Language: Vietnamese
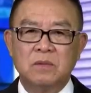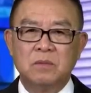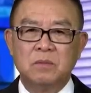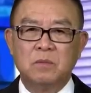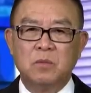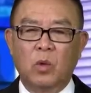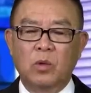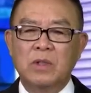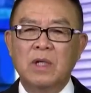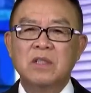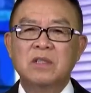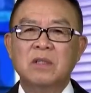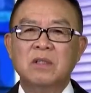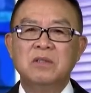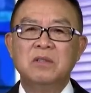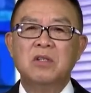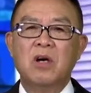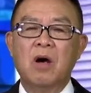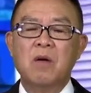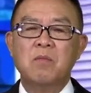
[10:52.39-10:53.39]
một cái sự
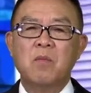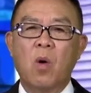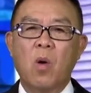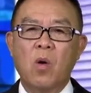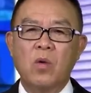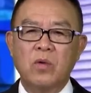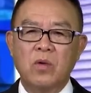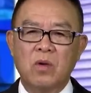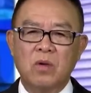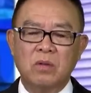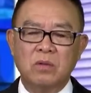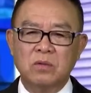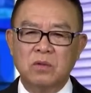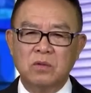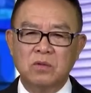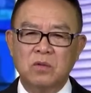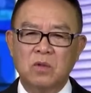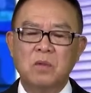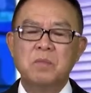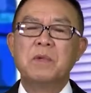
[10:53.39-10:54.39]
nhượng bộ nó, nó,
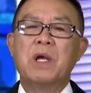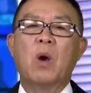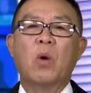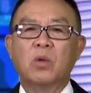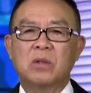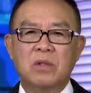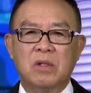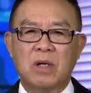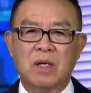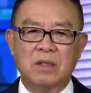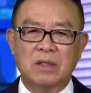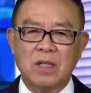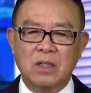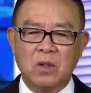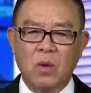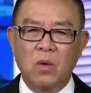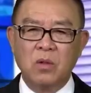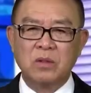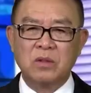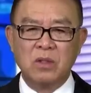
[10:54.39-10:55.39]
nó biểu tượng thế
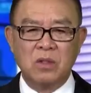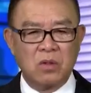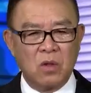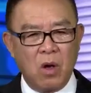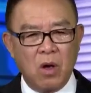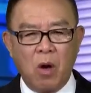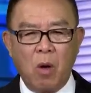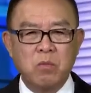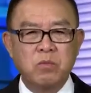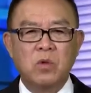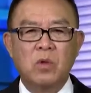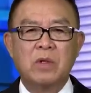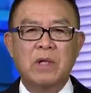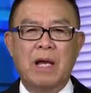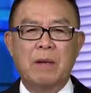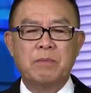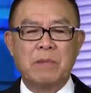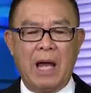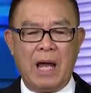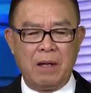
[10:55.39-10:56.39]
thôi, chứ nó không có
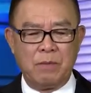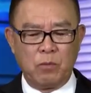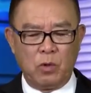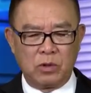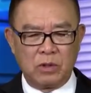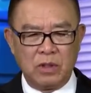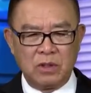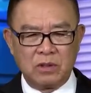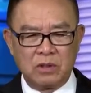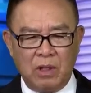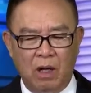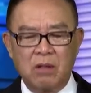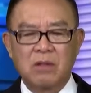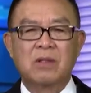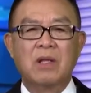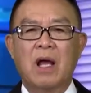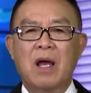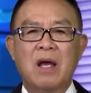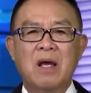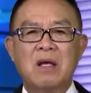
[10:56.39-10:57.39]
đem lại một cái thực
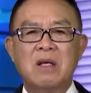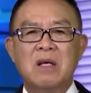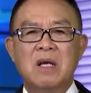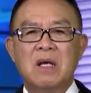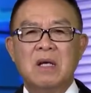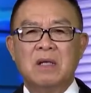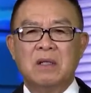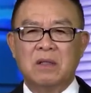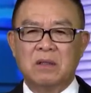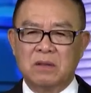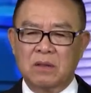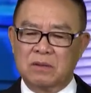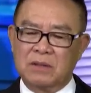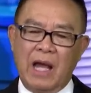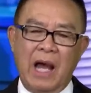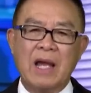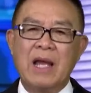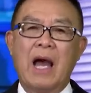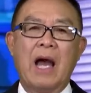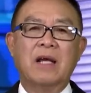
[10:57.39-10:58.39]
tế
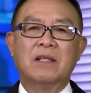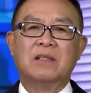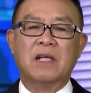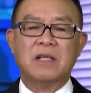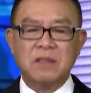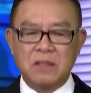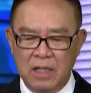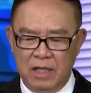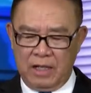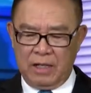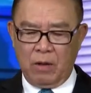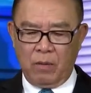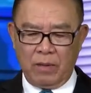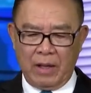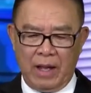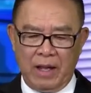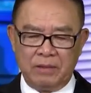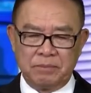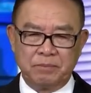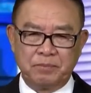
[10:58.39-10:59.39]
tai hại chính trị nào
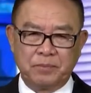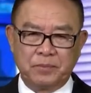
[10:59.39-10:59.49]
cả.